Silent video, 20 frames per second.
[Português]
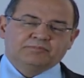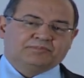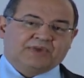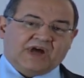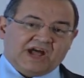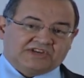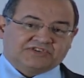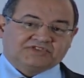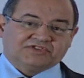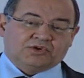
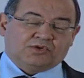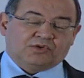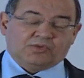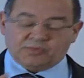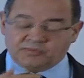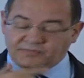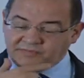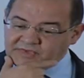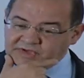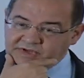passam
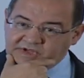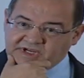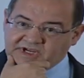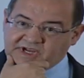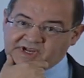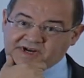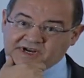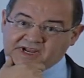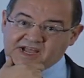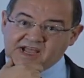
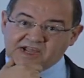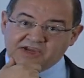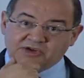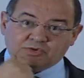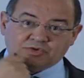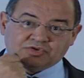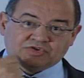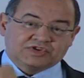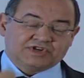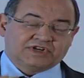
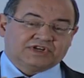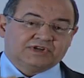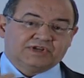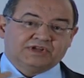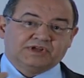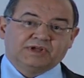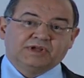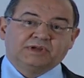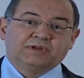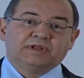cargueiros
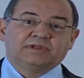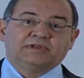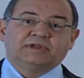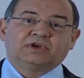que,